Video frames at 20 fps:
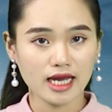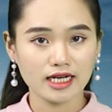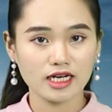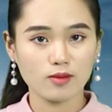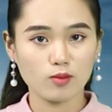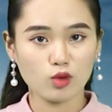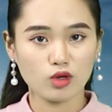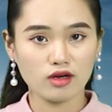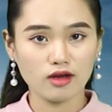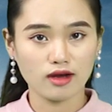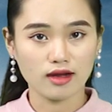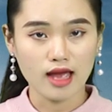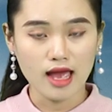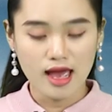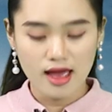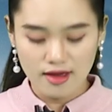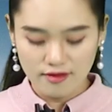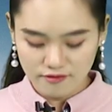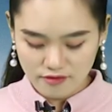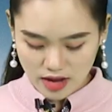ngàn đồng một lượng
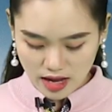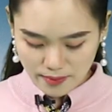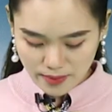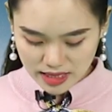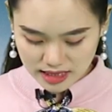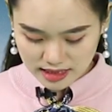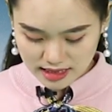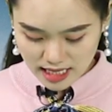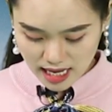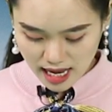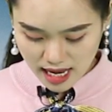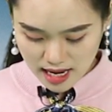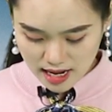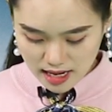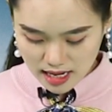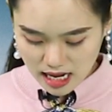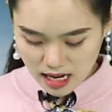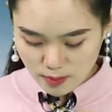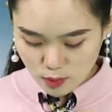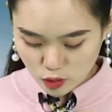và bán ra
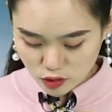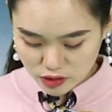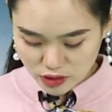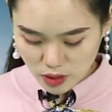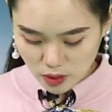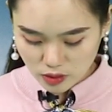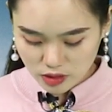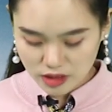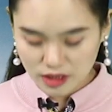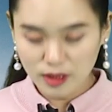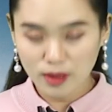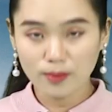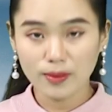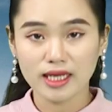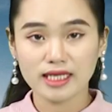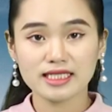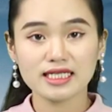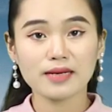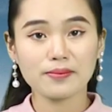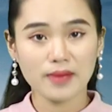là 46 triệu
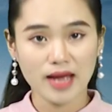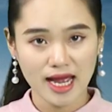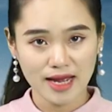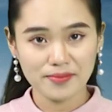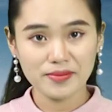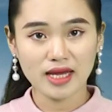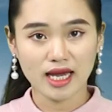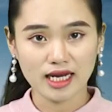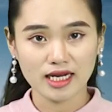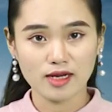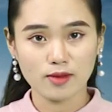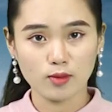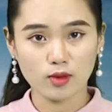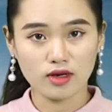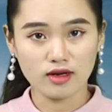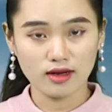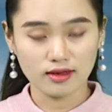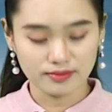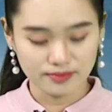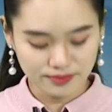720 ngàn đồng một
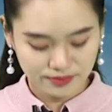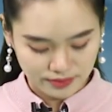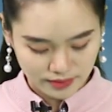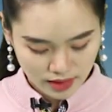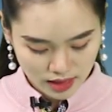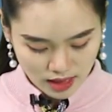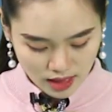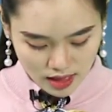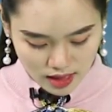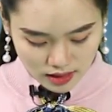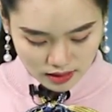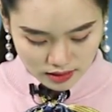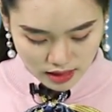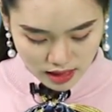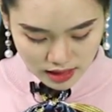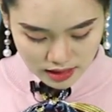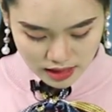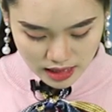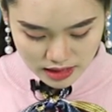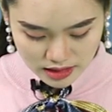lượng.
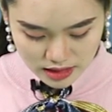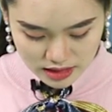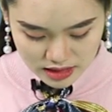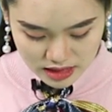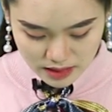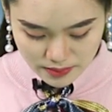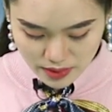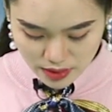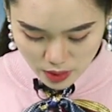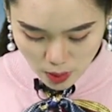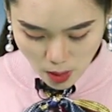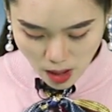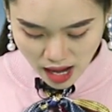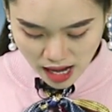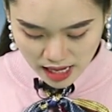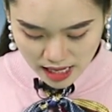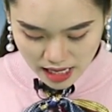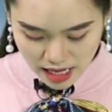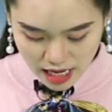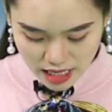Tại SCC Biên Hòa,
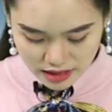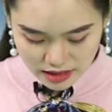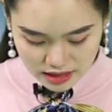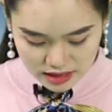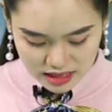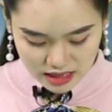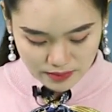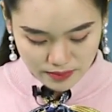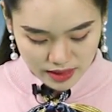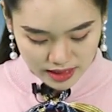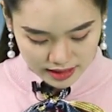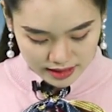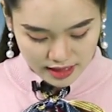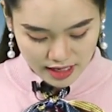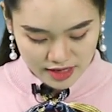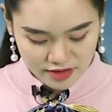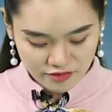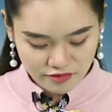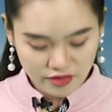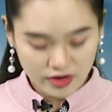SCC miền
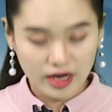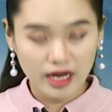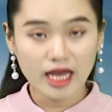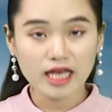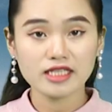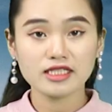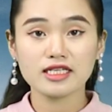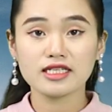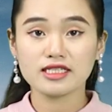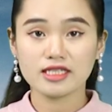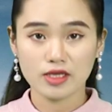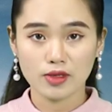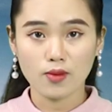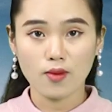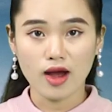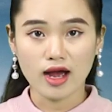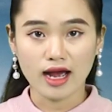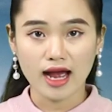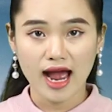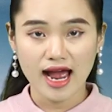Tây và SCC
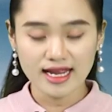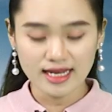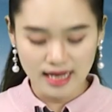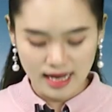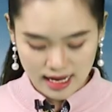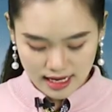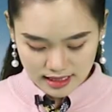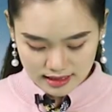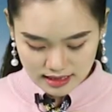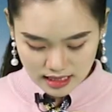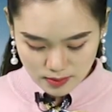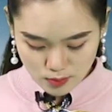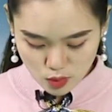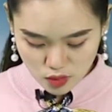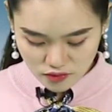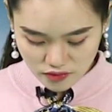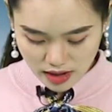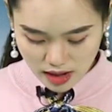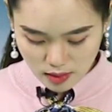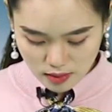Quảng Ngãi, giá mua
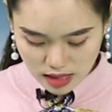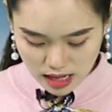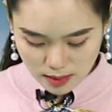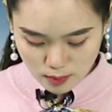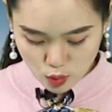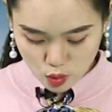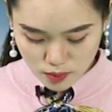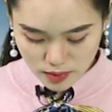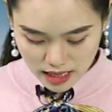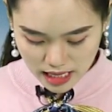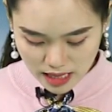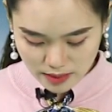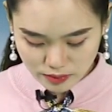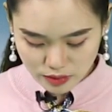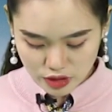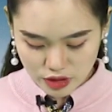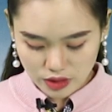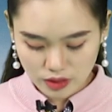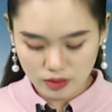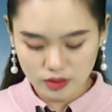vào là 45
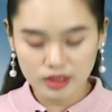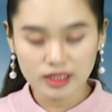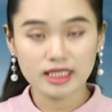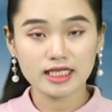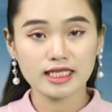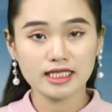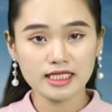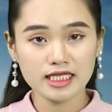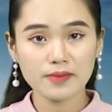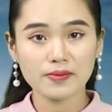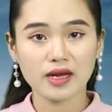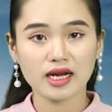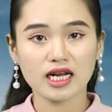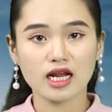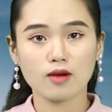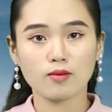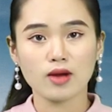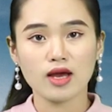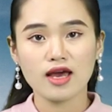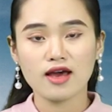triệu 900 ngàn
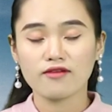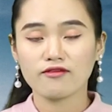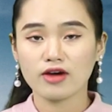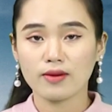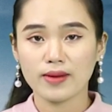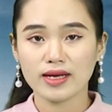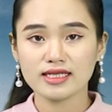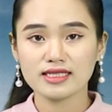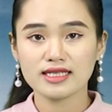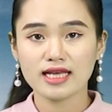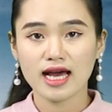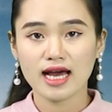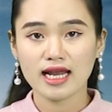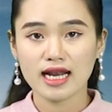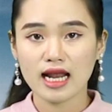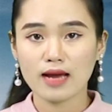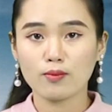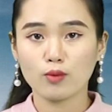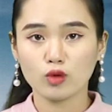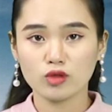đồng và bán ra
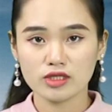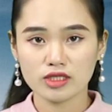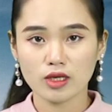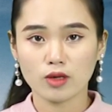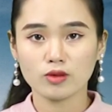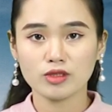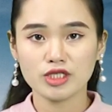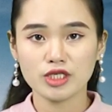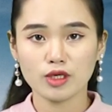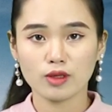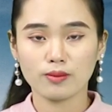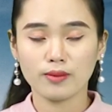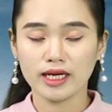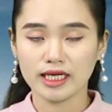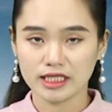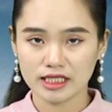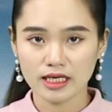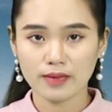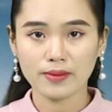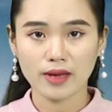là 46 triệu
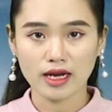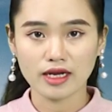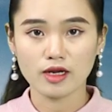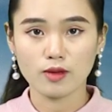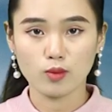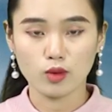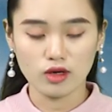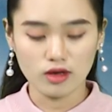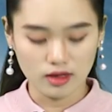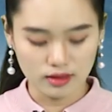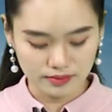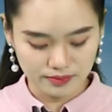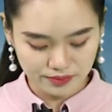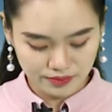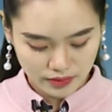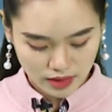700 ngàn đồng một lượng.